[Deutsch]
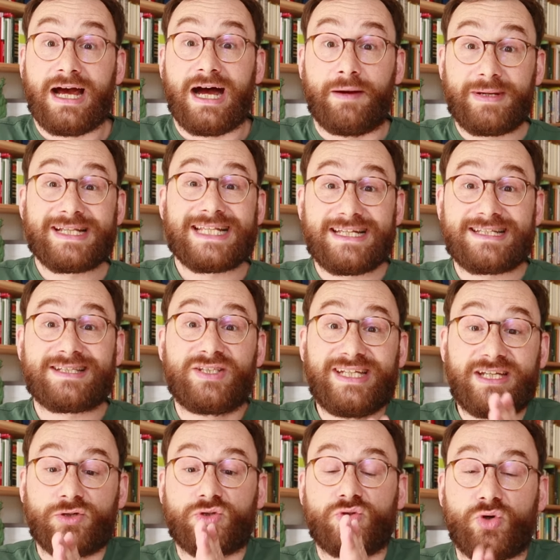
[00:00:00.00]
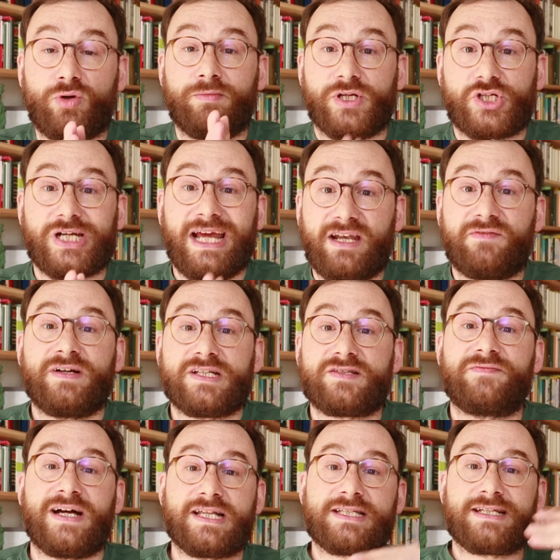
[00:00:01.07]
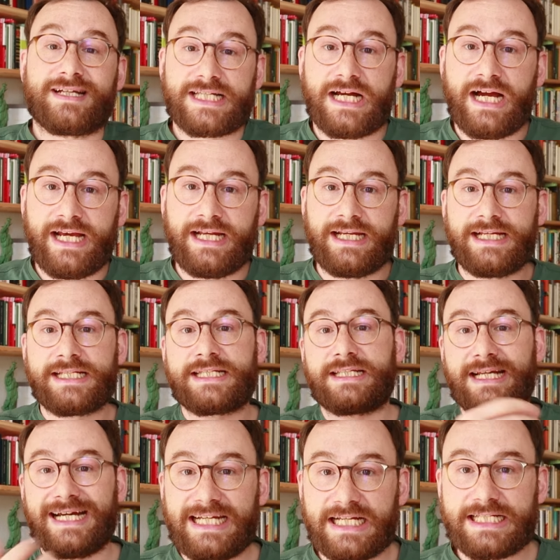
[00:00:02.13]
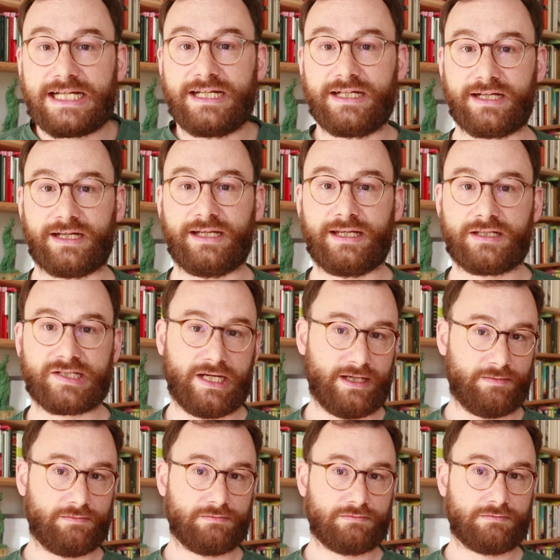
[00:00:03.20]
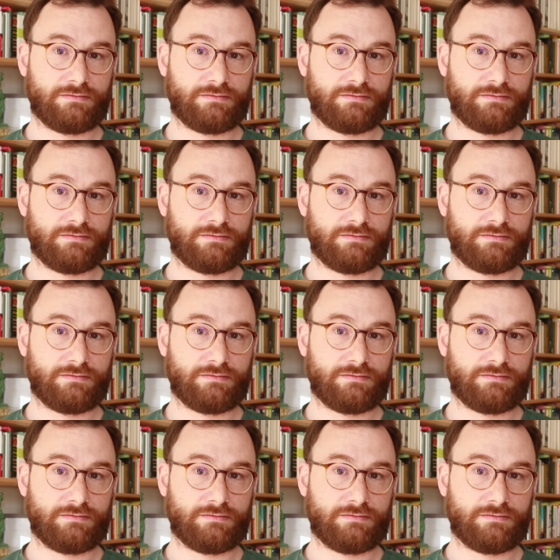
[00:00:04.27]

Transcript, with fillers: Aber es ist dichotomisch. Etwas, was das eine ist, kann das andere nicht sein.